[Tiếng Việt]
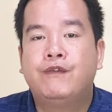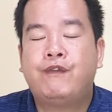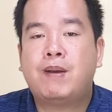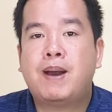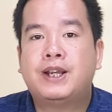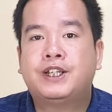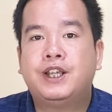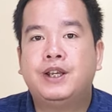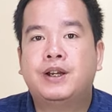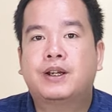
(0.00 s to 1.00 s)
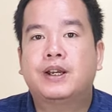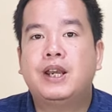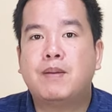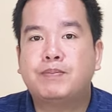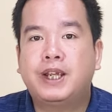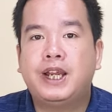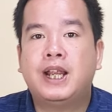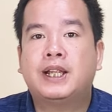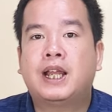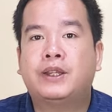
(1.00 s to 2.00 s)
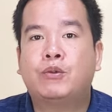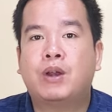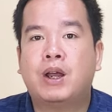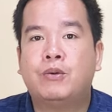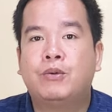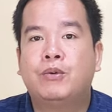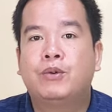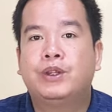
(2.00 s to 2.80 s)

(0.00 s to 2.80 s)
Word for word: và bạn sẽ nhận được 5GB data tốc độ cao